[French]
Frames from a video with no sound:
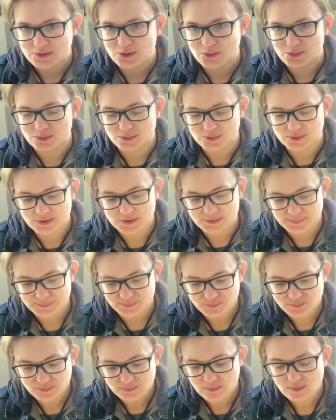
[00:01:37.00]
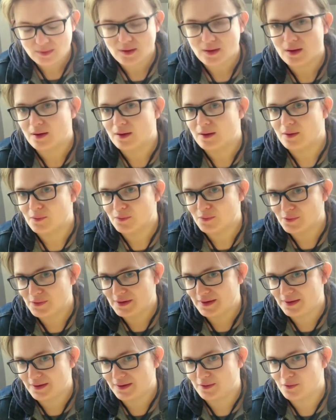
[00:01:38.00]
Donc,
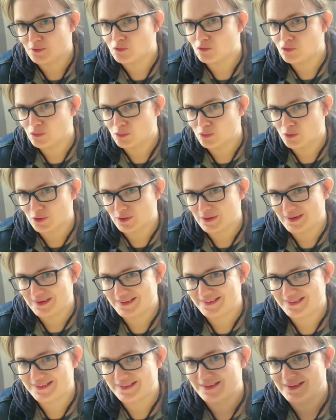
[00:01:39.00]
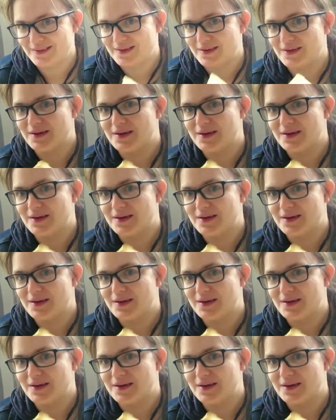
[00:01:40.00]
oui, vous me connaissez.